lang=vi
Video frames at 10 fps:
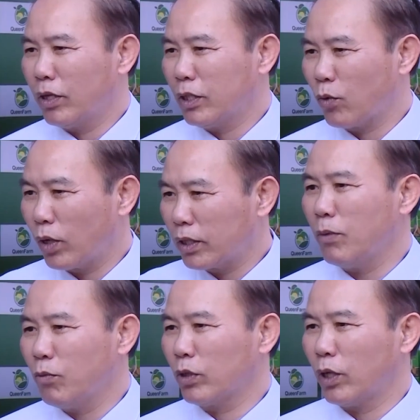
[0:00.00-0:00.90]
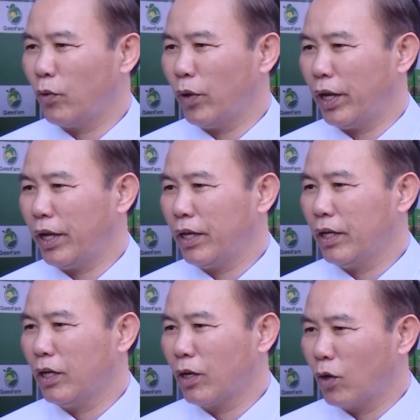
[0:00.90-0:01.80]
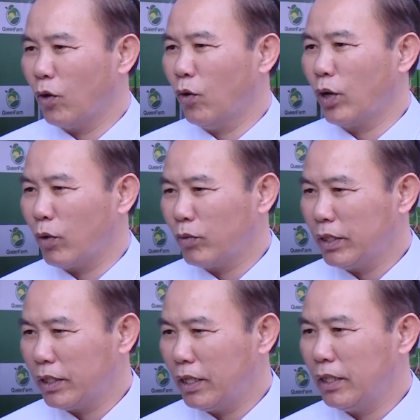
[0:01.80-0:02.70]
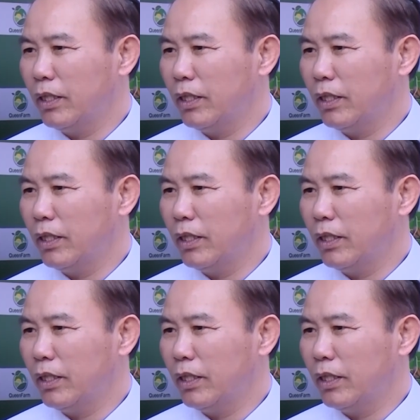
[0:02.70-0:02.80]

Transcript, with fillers: sự quan tâm của tỉnh ủy, của hội đồng nhân dân,